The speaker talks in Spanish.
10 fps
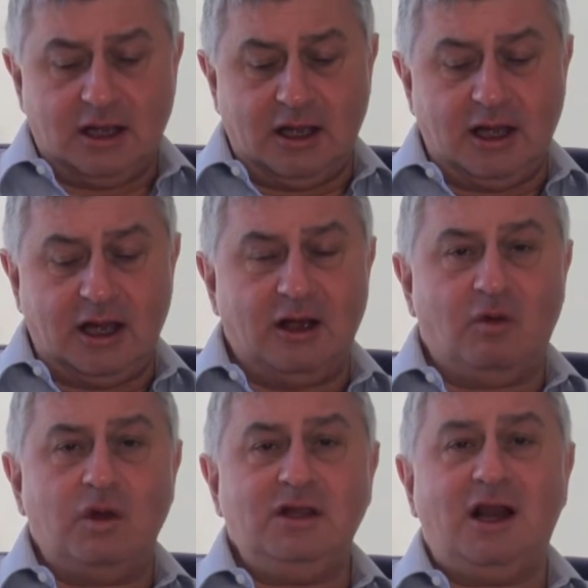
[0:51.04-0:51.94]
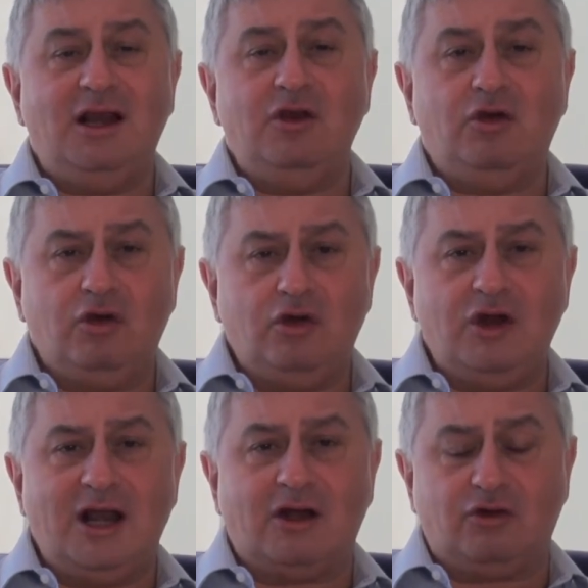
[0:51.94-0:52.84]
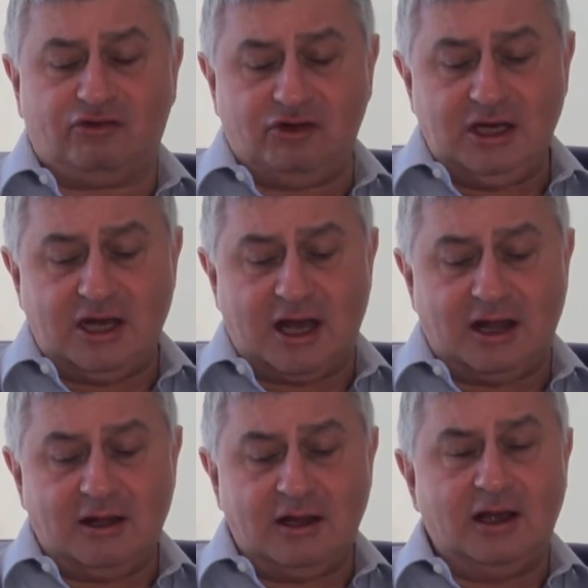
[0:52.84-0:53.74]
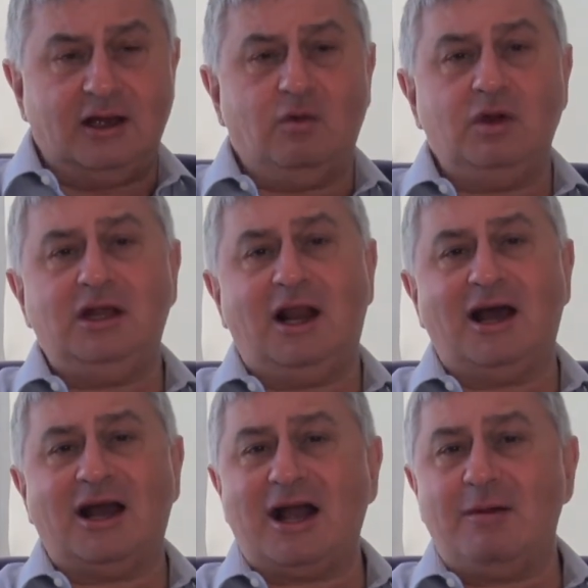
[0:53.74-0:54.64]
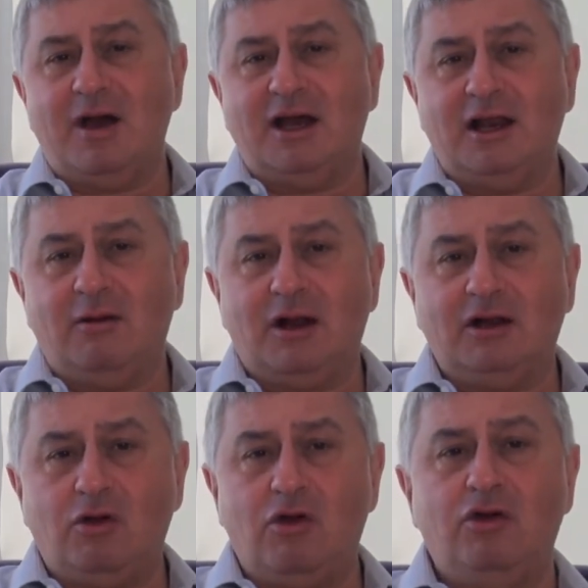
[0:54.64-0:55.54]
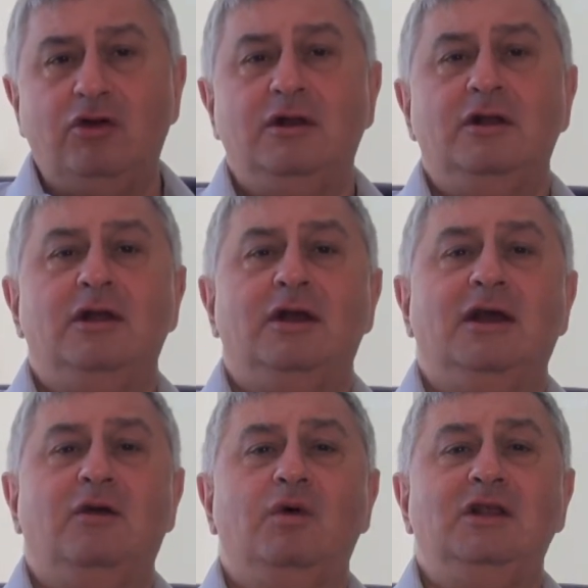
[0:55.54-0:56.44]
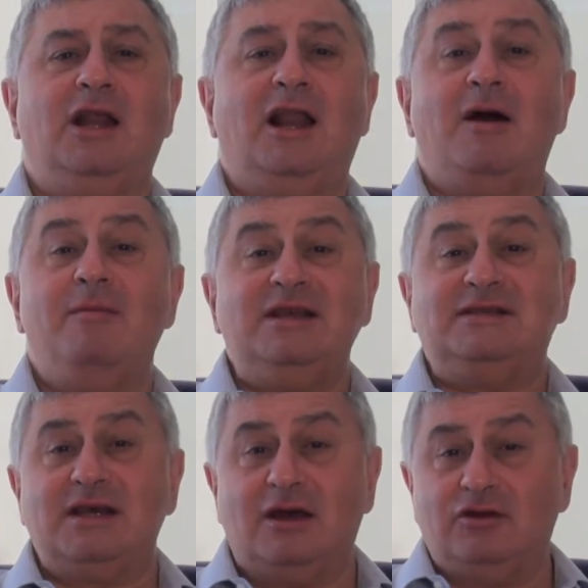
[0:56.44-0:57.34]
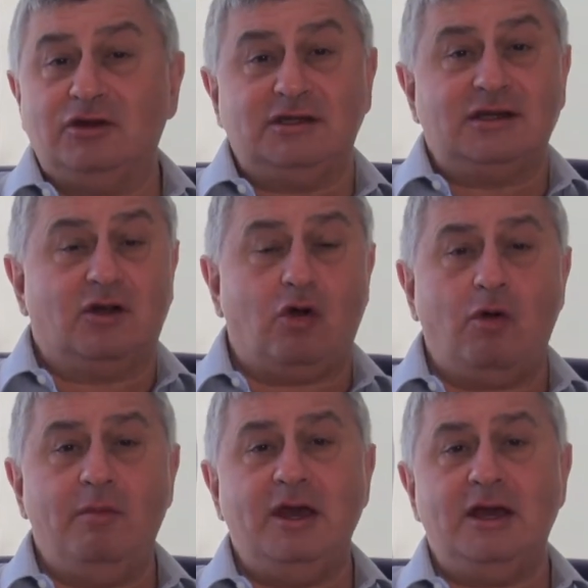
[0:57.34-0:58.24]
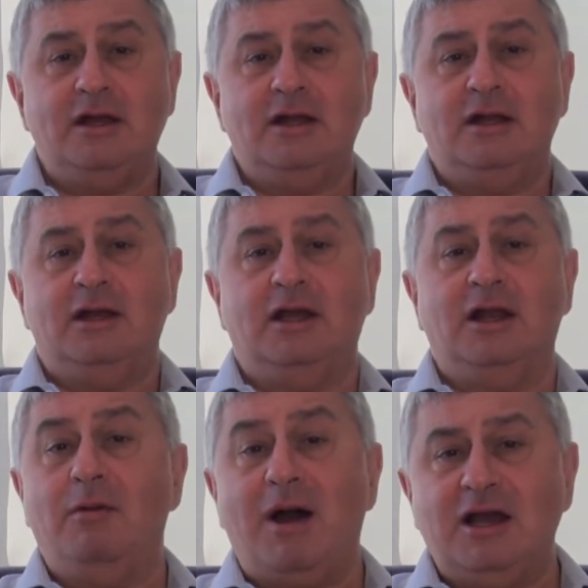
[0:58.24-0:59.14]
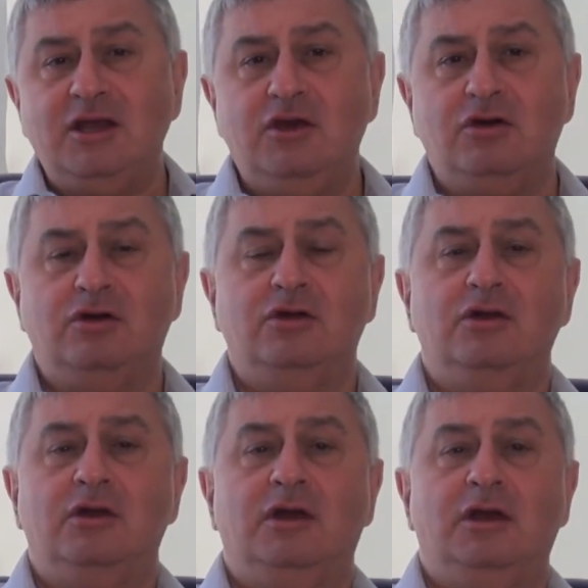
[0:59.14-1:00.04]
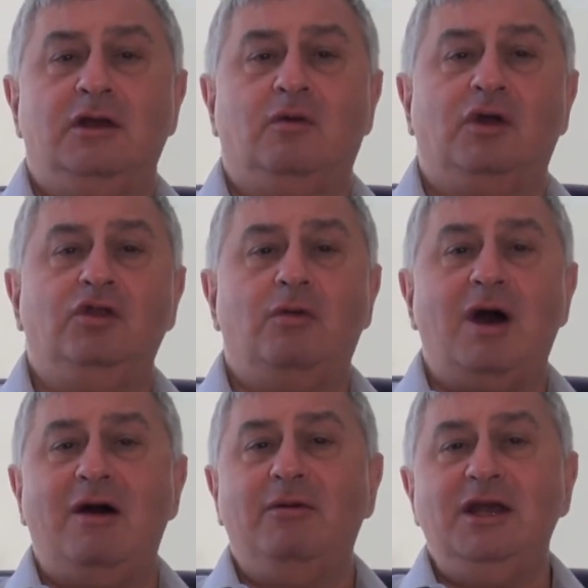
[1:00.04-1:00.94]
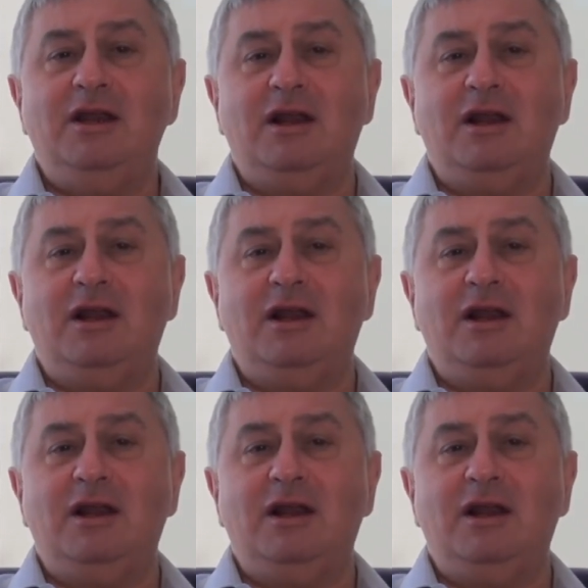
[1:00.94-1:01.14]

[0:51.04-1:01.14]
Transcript: eh, encuentra el inodoro en la cocina, encuentra las camas en el balcón, encuentra la mesa donde se come, en el baño, eh, cuando va a abrir